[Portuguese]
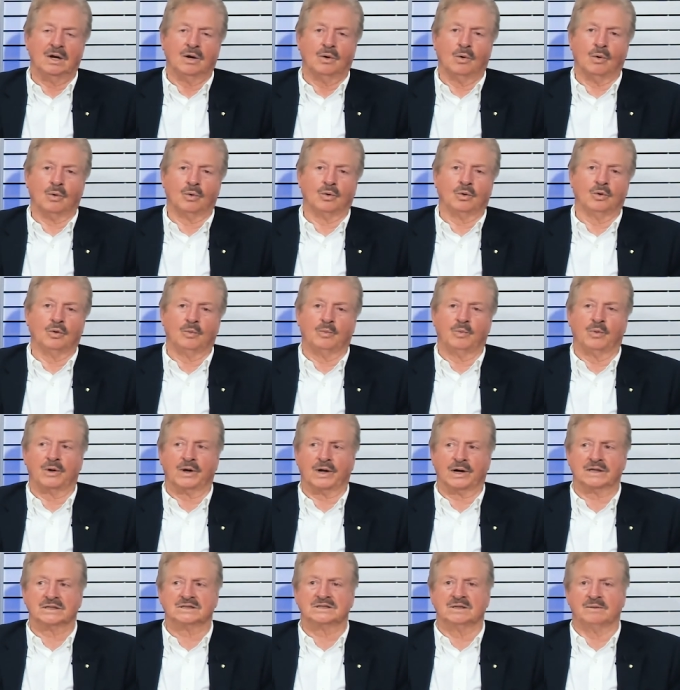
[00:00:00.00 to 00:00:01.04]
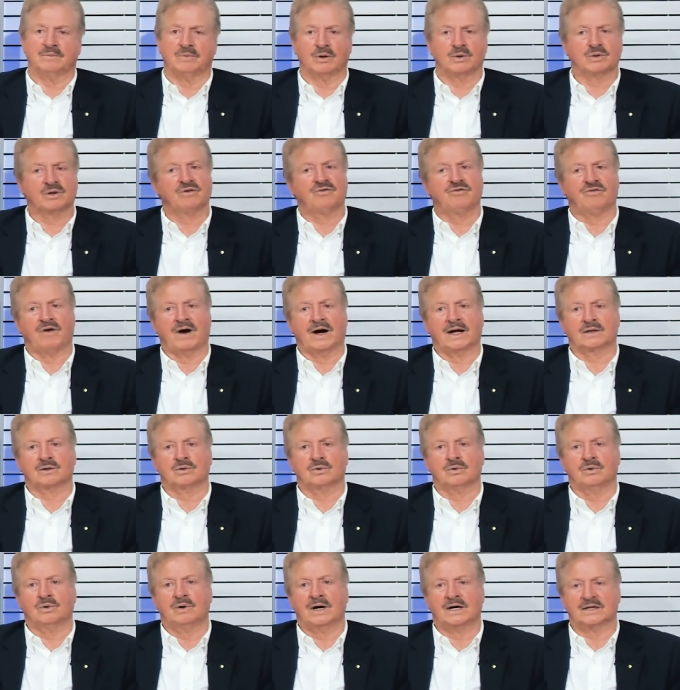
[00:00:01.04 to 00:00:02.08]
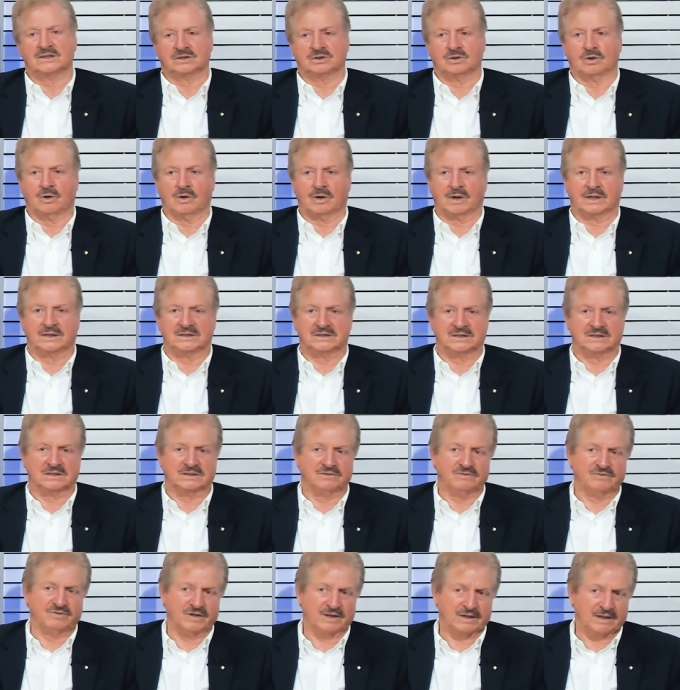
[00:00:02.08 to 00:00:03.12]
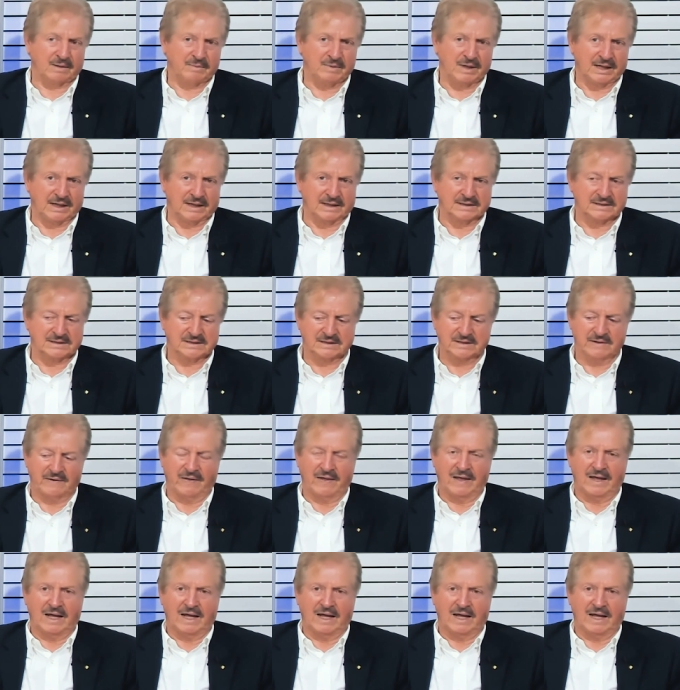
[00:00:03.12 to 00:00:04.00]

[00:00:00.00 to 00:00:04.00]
o grupo que recebeu de fato as drogas e as anfetaminas.